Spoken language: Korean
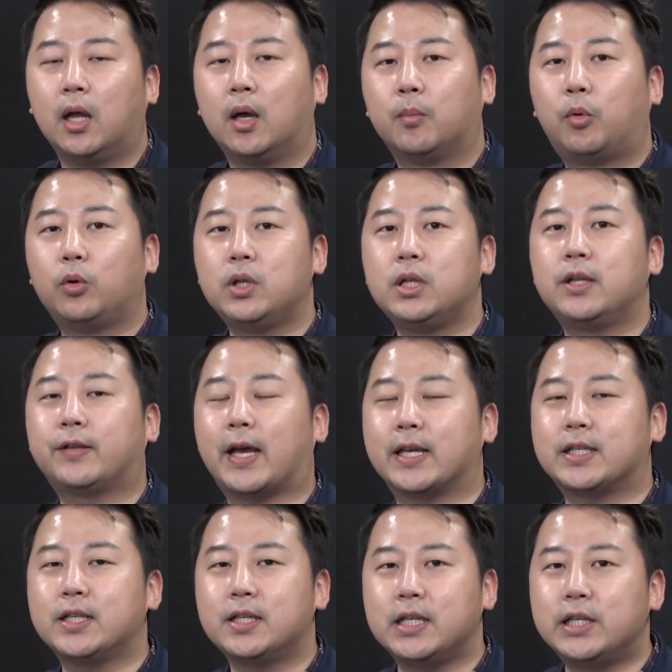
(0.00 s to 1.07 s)
본인이
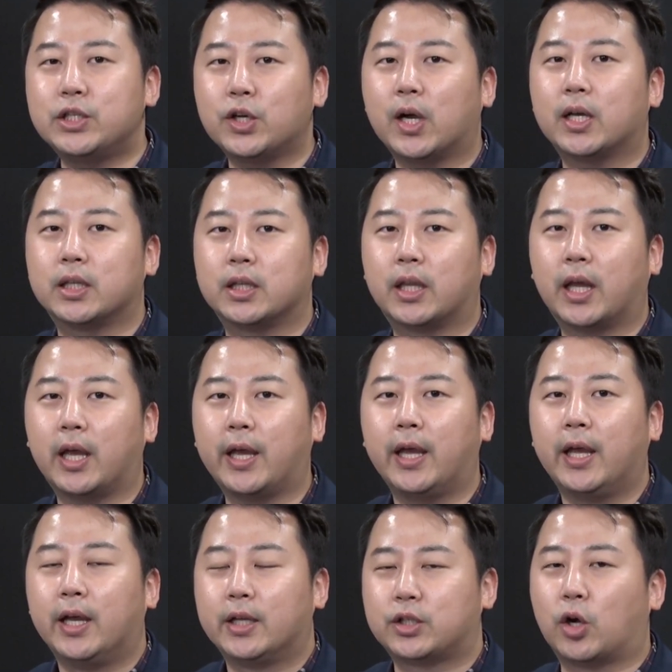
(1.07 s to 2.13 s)
사실은
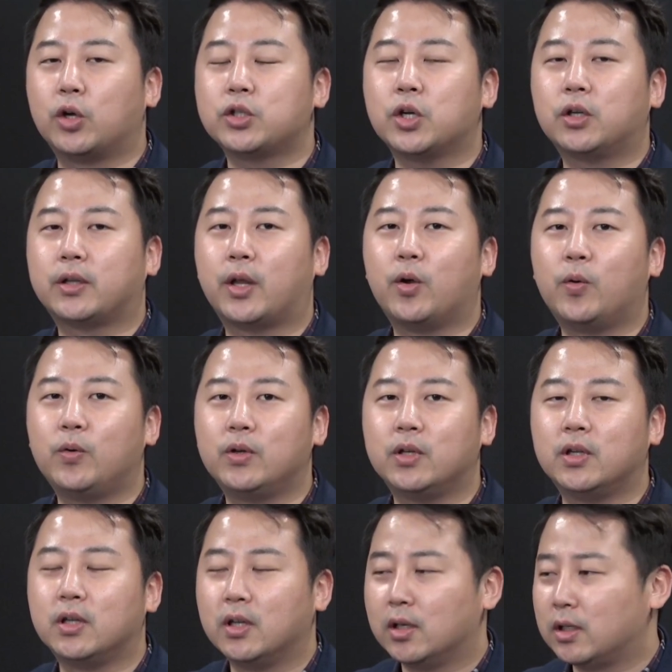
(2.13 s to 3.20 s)
인정하는데 정정
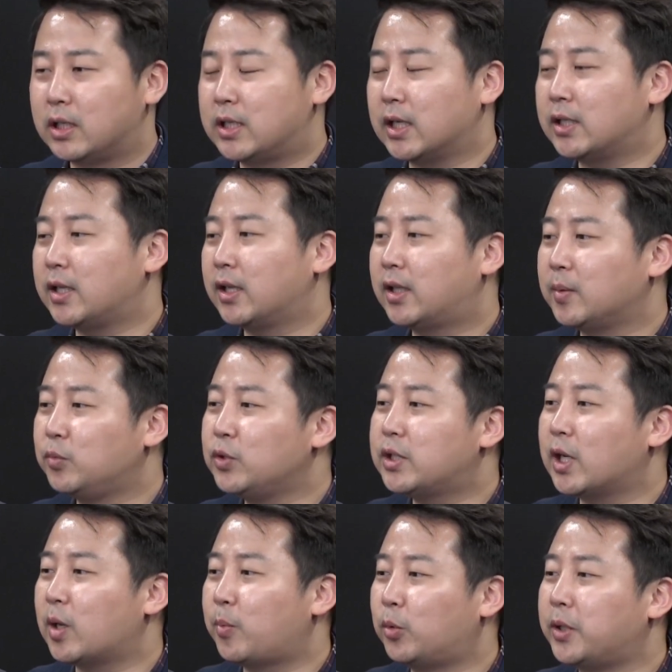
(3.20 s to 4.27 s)
내용을 기자들한테
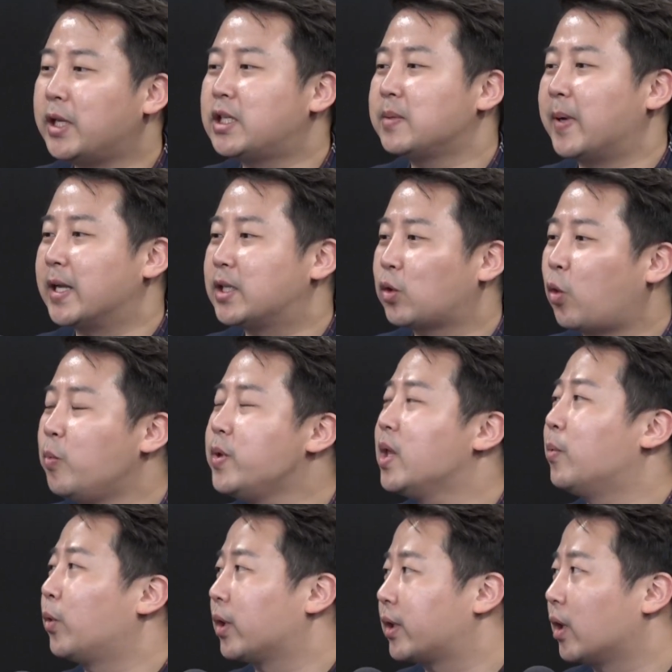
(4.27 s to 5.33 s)
문자로 보낼지 말지
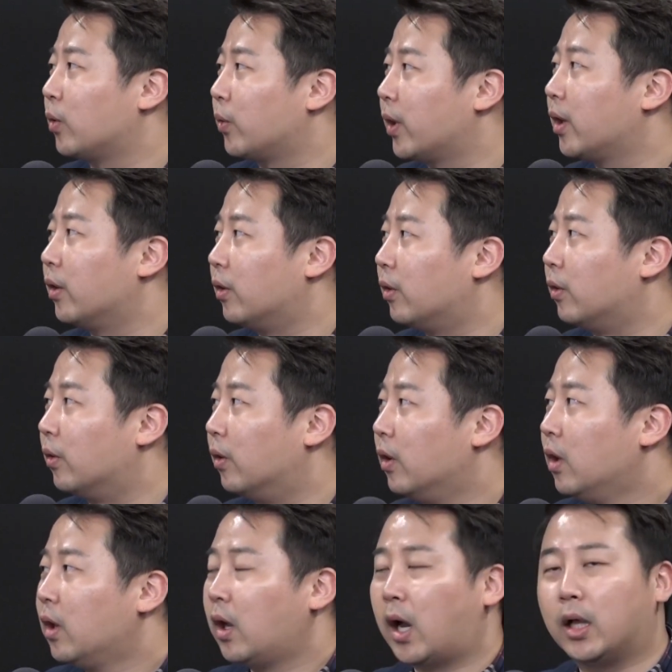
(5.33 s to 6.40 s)
고민해 보겠다고 해요.
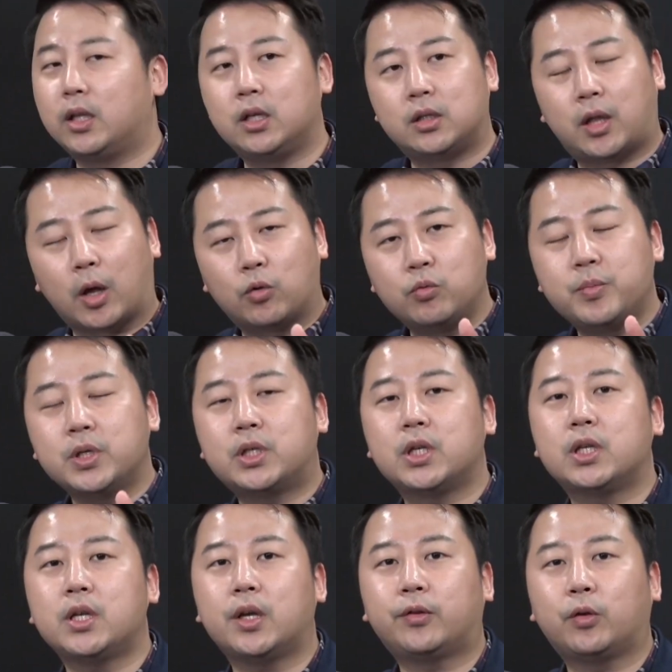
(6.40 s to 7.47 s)
음. 아니 대국민
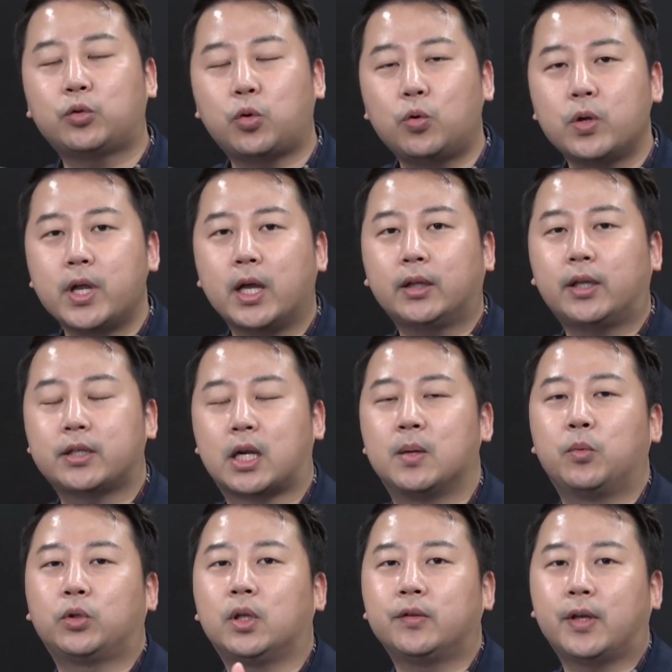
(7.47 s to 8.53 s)
질의에서 총리한테
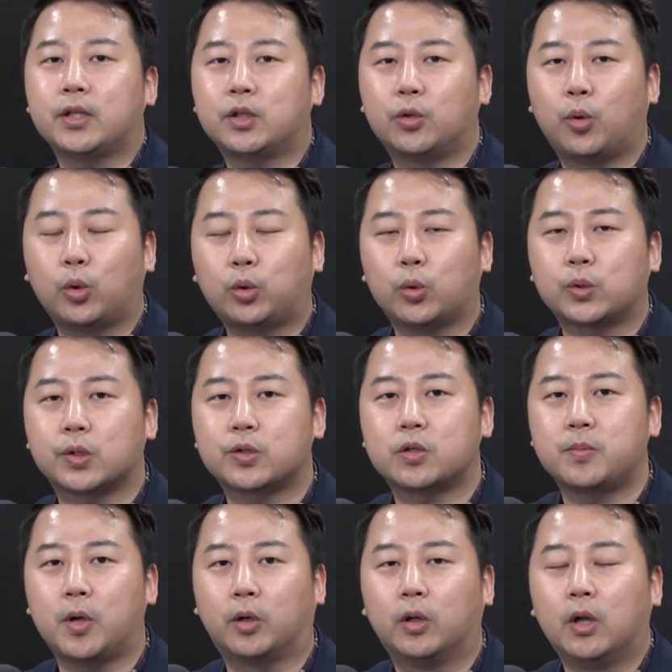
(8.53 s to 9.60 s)
잘못된 사실로
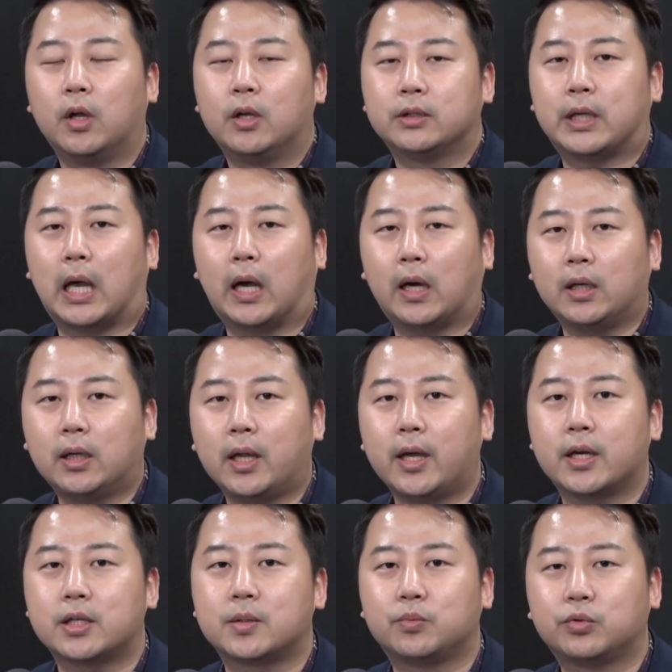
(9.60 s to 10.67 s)
호통쳤으면 사과를
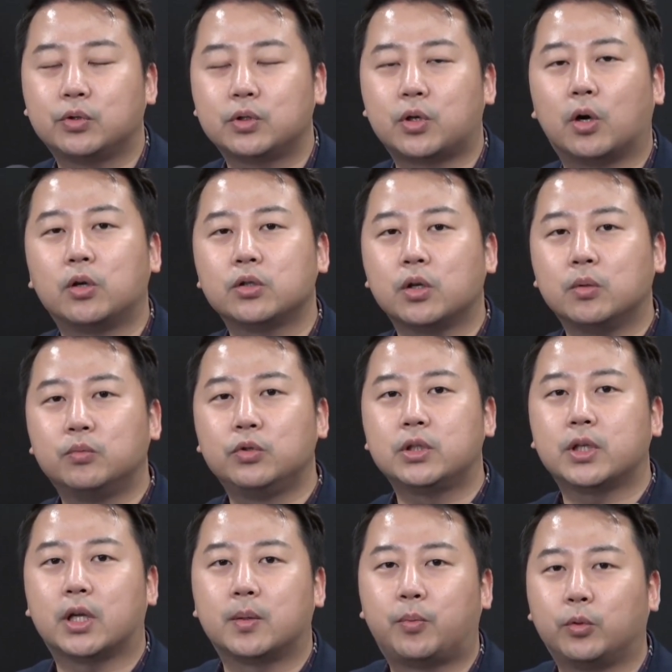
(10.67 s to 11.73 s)
해야지 무슨 정정
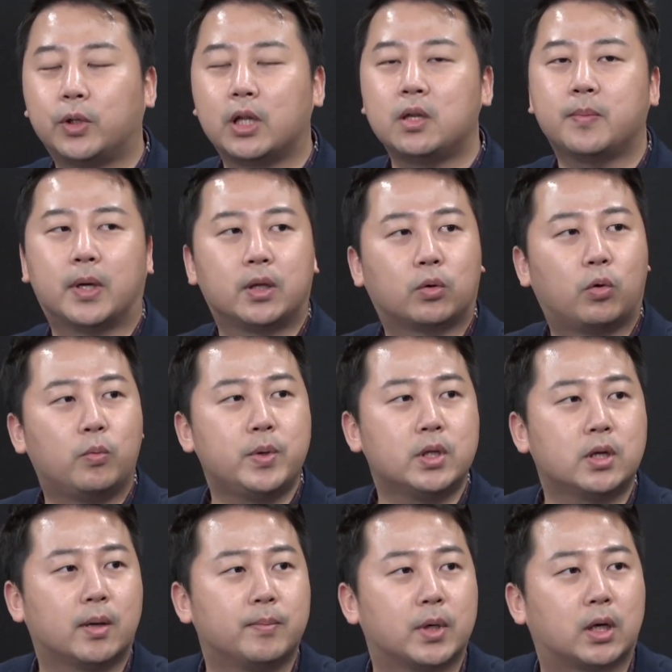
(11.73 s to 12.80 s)
문자를 보내니만이
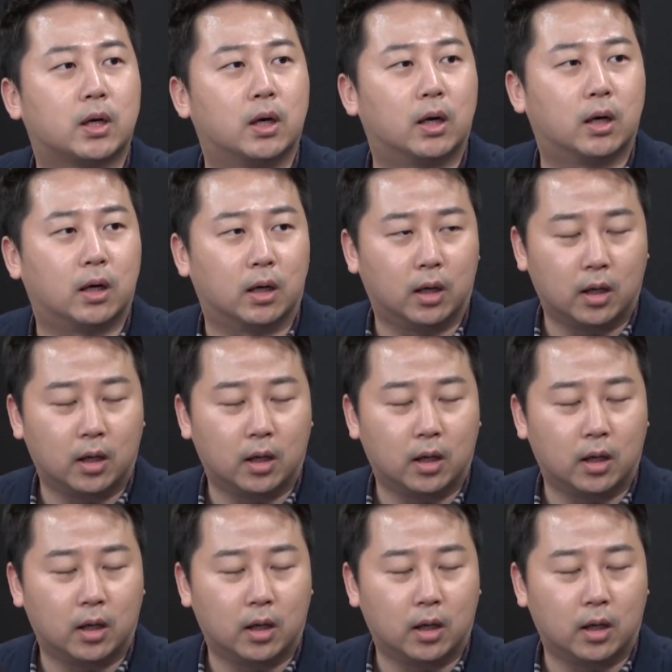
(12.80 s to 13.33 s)
고민을 합니까?